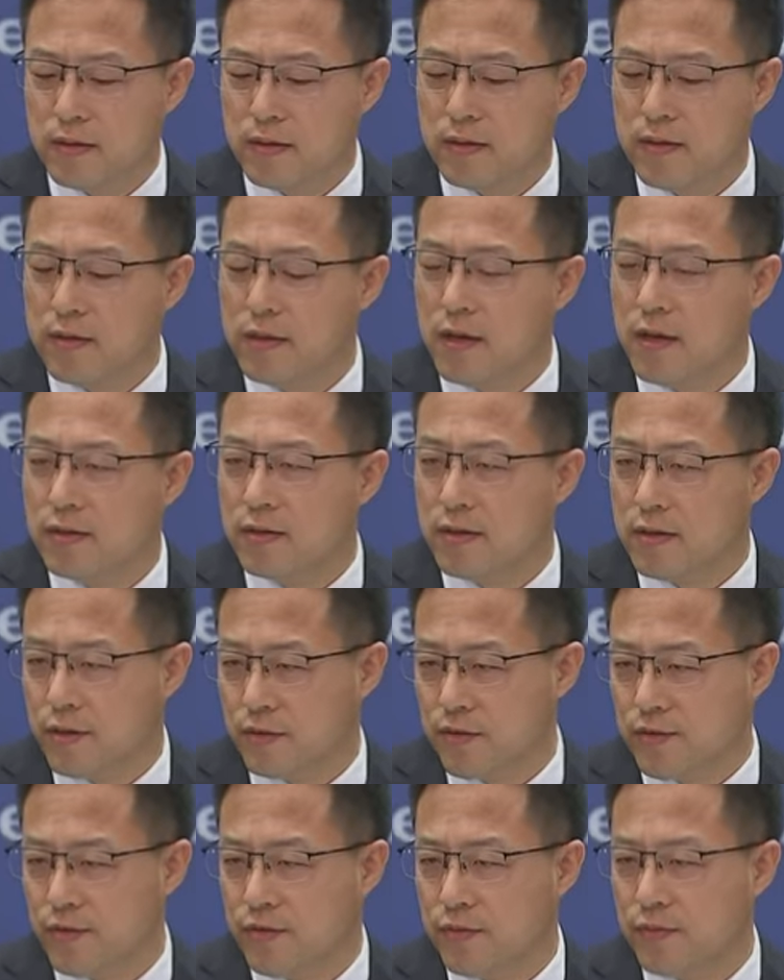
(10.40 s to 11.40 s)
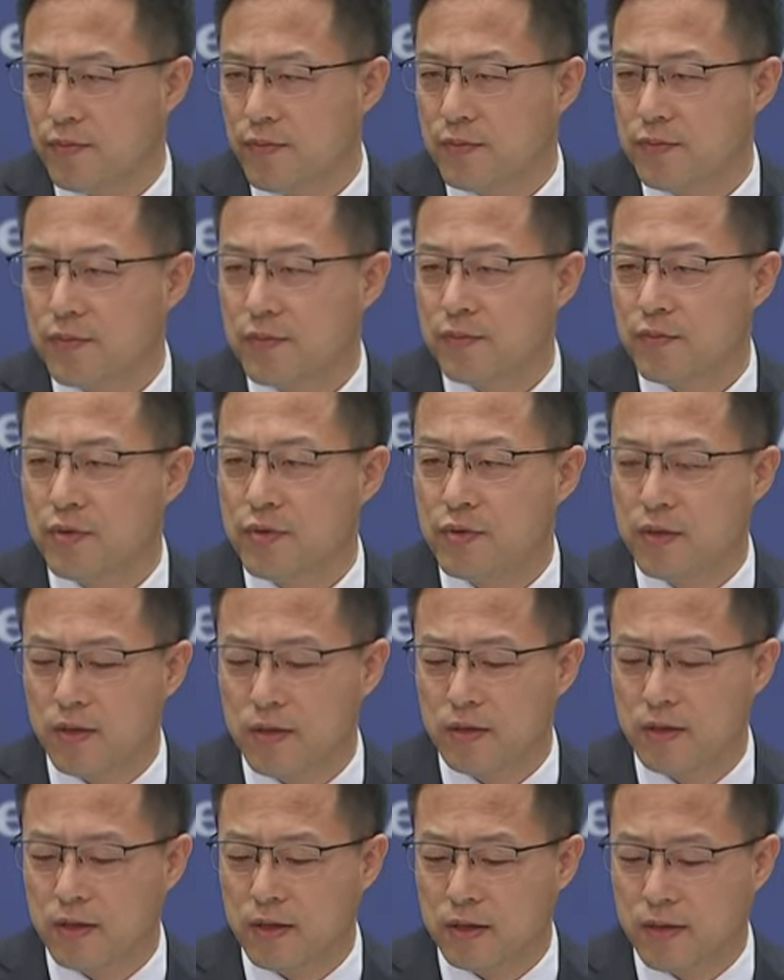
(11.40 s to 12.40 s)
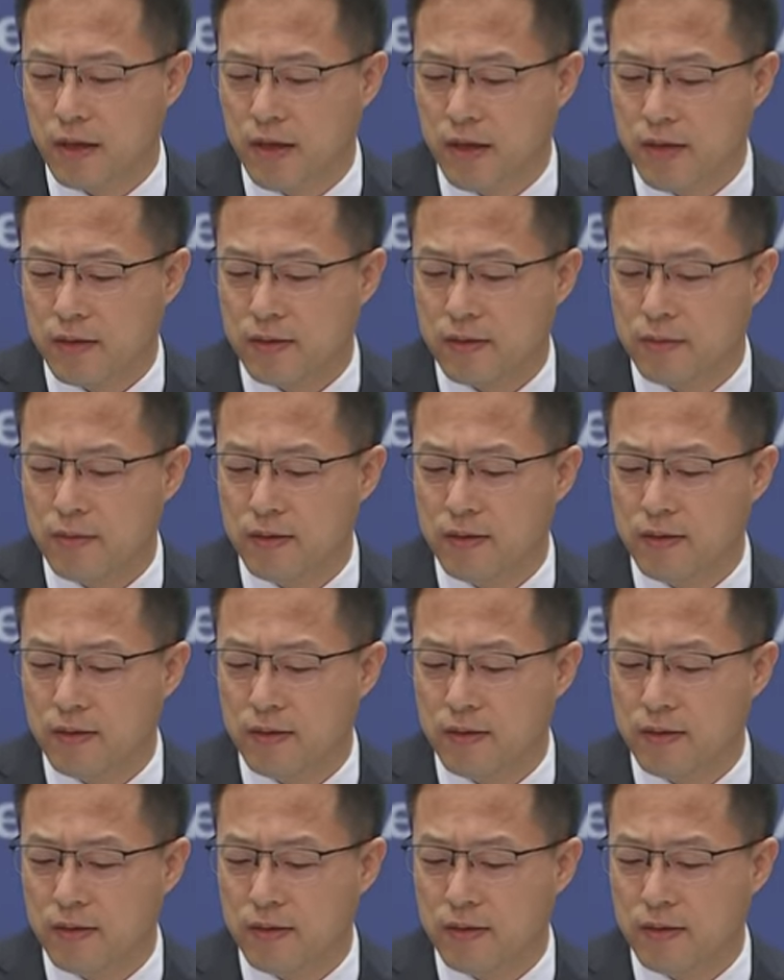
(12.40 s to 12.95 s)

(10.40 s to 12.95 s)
新疆自治区不少企业